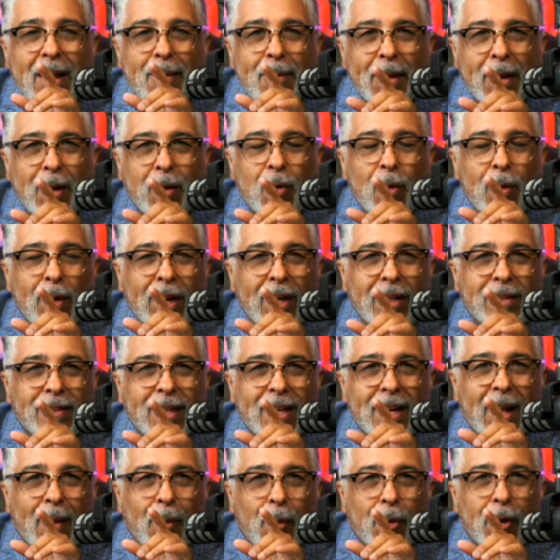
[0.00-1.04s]
ver con el
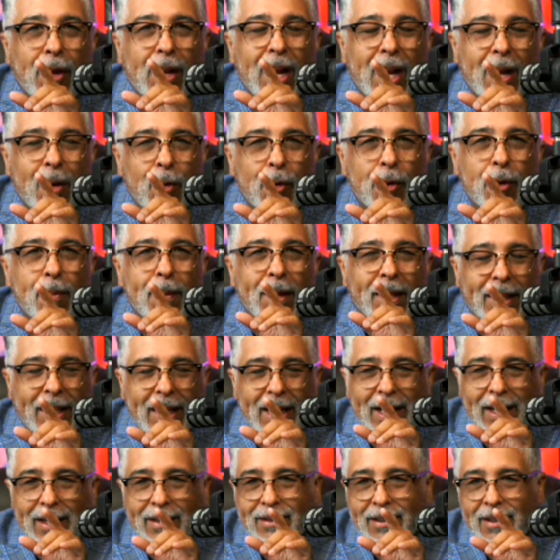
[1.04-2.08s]
senador Gregorio
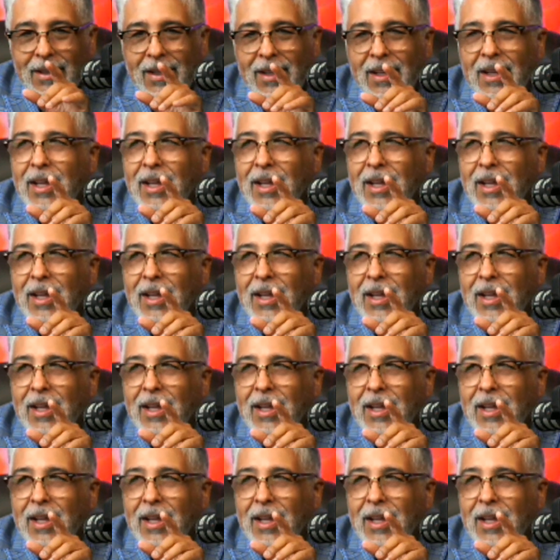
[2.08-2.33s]
Matías